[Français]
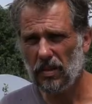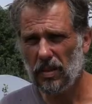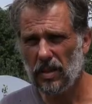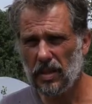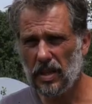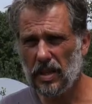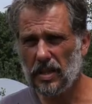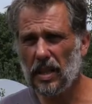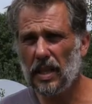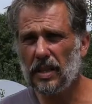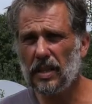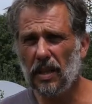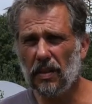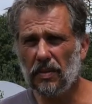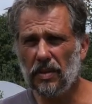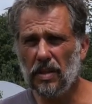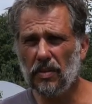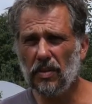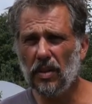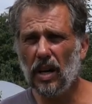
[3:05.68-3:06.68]
Ça serait
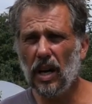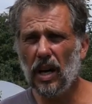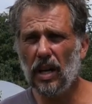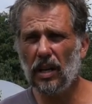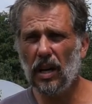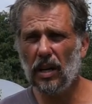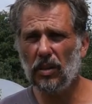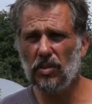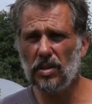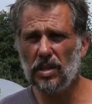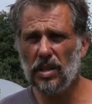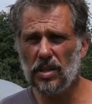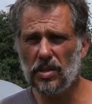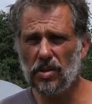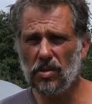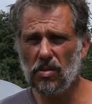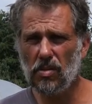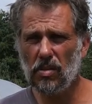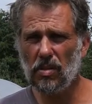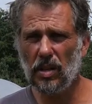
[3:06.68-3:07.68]
alternative à
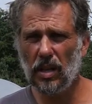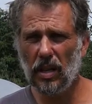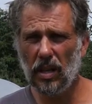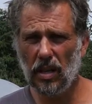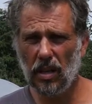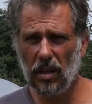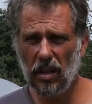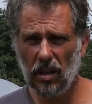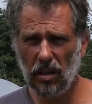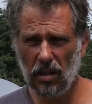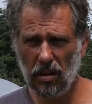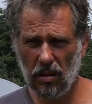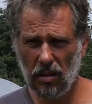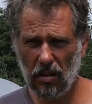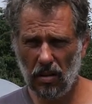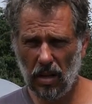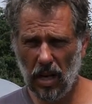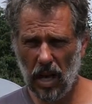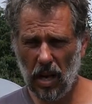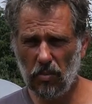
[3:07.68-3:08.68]
l'utilisation
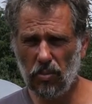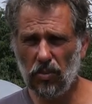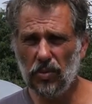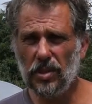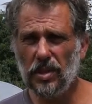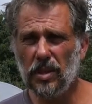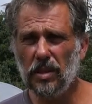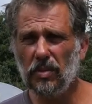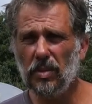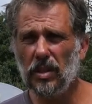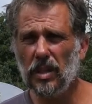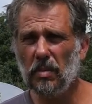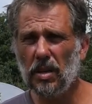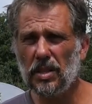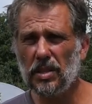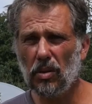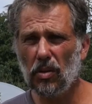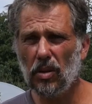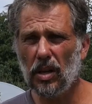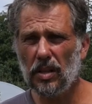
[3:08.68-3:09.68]
abusive des
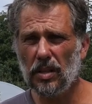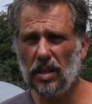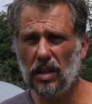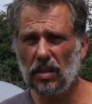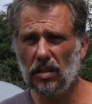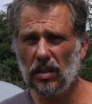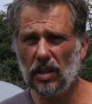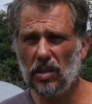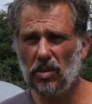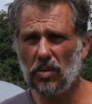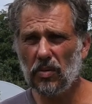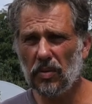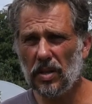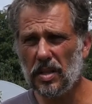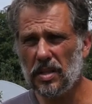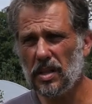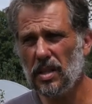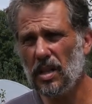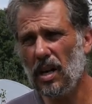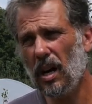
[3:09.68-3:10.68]
matières organiques qui sont
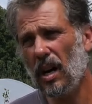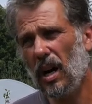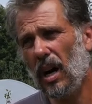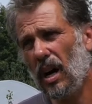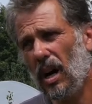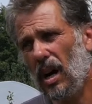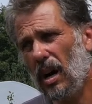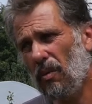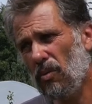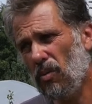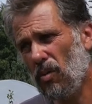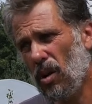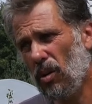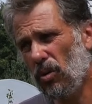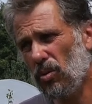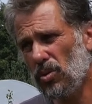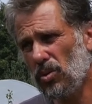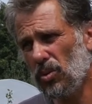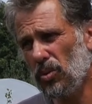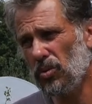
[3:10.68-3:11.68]
faciles à
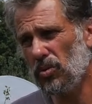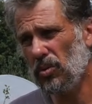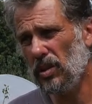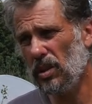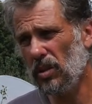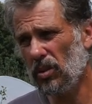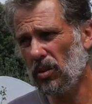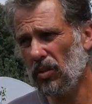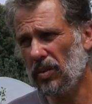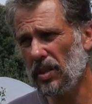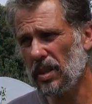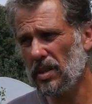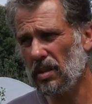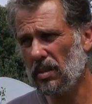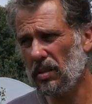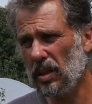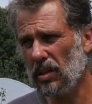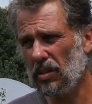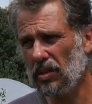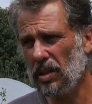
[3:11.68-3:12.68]
avoir aujourd'hui dans le contexte dans
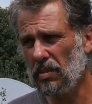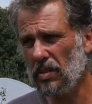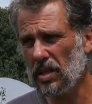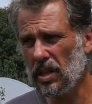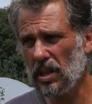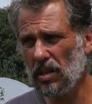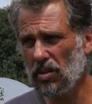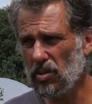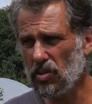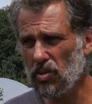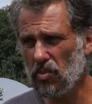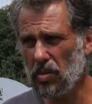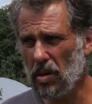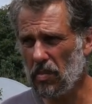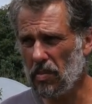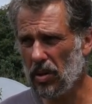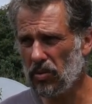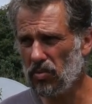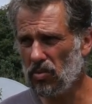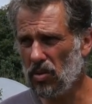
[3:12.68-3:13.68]
lequel on est mais qui ne le sont pas
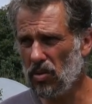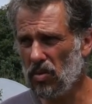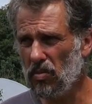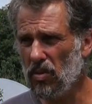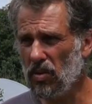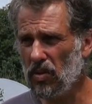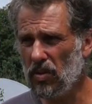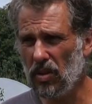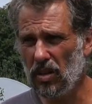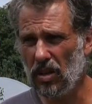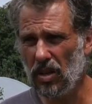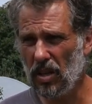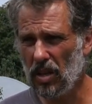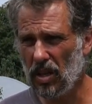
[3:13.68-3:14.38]
partout dans le monde.